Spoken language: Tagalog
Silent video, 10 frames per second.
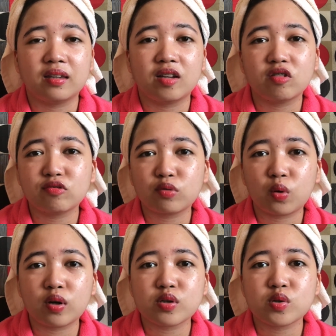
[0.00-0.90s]
And of
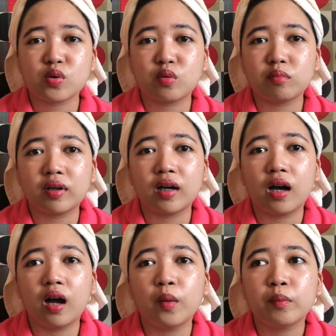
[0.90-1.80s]
course, yung
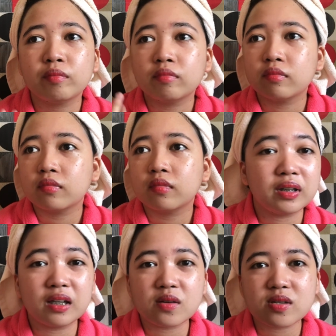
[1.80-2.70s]
mga
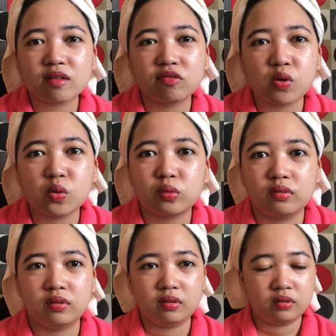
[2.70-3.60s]
ilaw sa phone,